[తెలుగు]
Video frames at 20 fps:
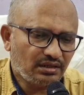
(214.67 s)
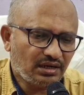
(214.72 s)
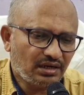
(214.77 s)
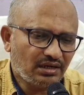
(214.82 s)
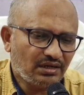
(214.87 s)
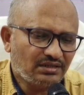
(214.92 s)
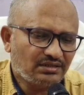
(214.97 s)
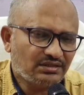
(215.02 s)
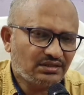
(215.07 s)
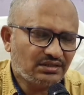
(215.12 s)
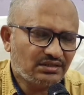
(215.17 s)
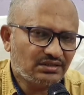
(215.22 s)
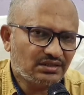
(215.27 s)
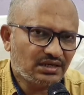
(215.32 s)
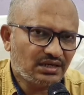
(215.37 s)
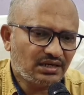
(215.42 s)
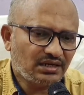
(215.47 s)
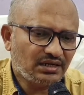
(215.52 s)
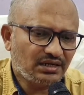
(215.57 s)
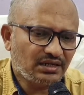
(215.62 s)
అడిక్షన్స్
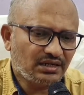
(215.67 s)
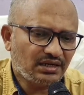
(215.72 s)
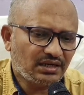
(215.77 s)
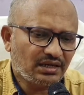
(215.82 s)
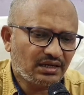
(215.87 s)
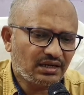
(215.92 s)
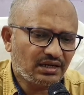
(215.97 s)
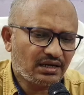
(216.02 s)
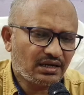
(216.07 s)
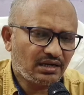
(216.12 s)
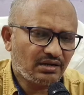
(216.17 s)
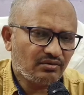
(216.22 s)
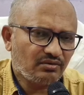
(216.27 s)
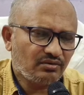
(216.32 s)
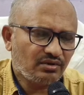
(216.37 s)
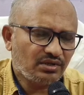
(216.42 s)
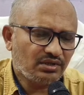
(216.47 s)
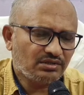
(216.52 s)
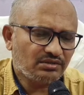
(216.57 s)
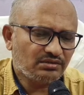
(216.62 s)
కానీ ఇట్లా రకరకాలుగా
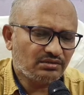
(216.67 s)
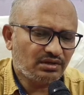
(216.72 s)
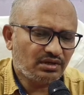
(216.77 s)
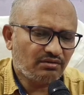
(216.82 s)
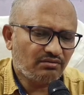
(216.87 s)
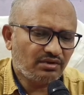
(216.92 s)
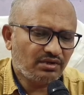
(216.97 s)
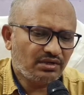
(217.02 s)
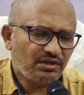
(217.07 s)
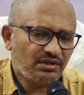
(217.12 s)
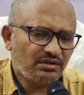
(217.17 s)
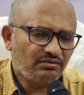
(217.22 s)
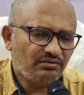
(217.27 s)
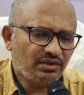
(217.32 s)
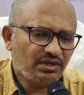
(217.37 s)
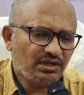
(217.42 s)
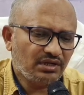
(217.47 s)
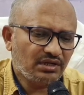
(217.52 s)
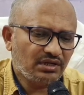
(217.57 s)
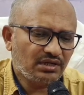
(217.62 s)
ఉంటాయి సో అవన్నీ
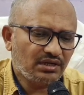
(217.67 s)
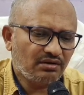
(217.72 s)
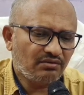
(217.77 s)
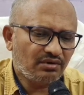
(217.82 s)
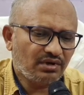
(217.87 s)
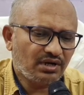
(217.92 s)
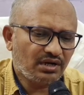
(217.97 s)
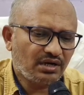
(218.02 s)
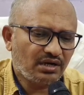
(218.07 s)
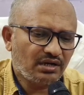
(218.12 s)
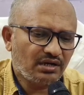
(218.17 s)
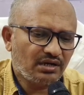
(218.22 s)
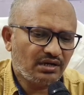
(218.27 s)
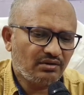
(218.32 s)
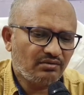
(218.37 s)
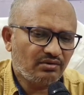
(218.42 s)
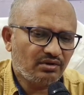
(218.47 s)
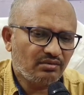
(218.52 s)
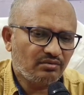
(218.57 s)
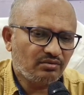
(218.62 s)
వీళ్ళకి అవగాహన
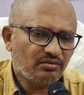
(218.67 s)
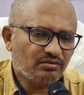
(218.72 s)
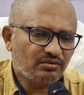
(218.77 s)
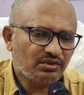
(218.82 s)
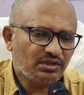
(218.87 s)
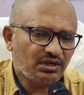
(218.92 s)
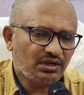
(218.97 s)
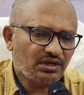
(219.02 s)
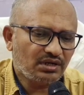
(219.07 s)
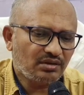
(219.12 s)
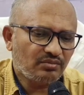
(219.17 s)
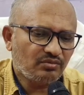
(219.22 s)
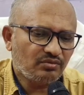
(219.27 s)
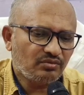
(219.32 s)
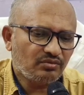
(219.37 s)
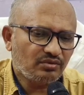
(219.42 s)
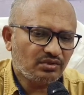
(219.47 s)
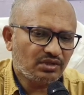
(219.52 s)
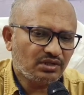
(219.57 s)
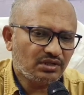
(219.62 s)
లేకుండా పోతుంది ఆడ
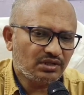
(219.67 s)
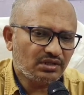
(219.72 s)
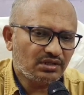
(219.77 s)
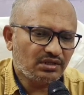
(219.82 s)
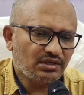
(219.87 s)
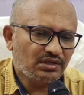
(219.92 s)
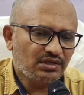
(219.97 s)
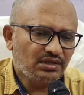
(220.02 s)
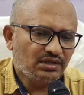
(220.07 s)
ఏముంటుంది అనేది